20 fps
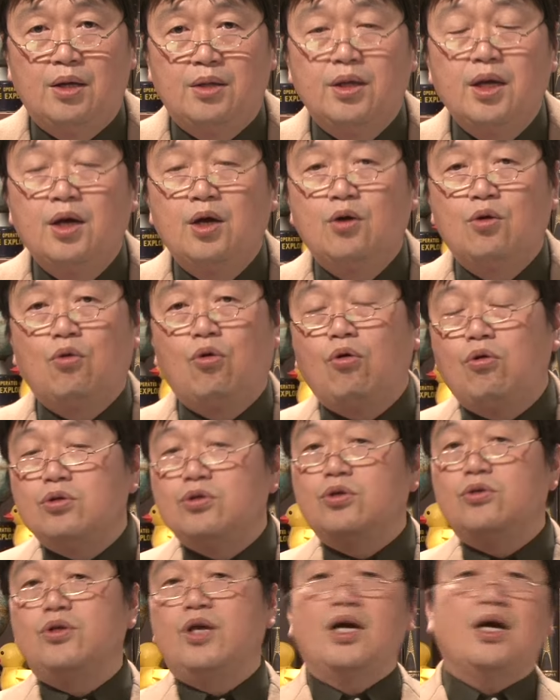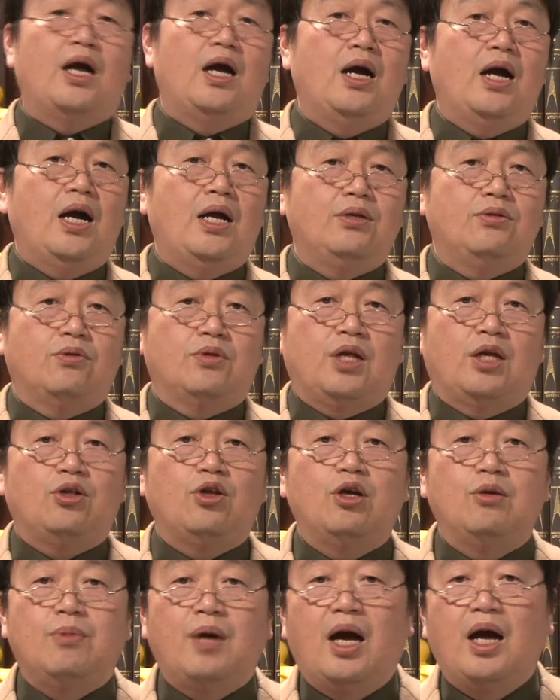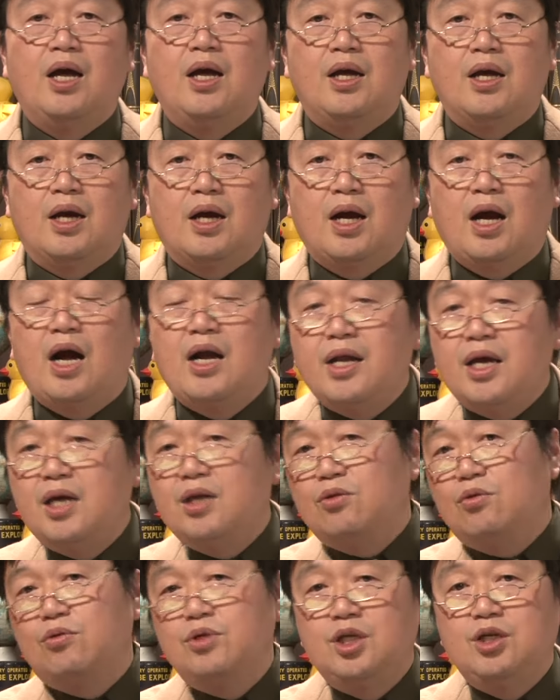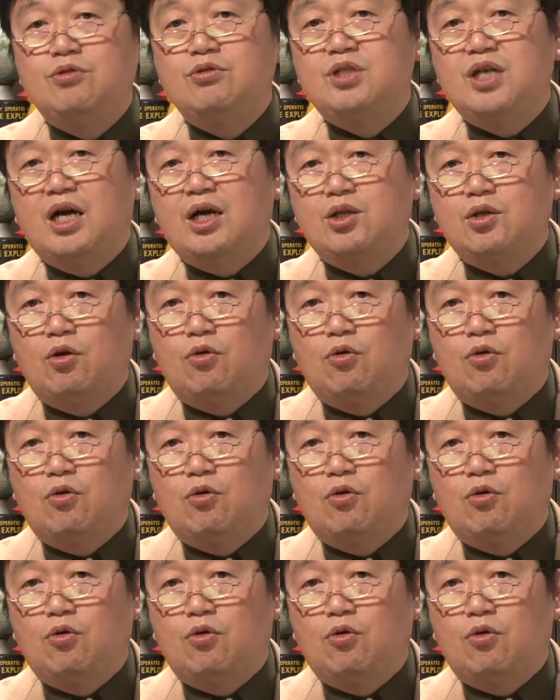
で構造で考えると例えばカレーと肉じゃが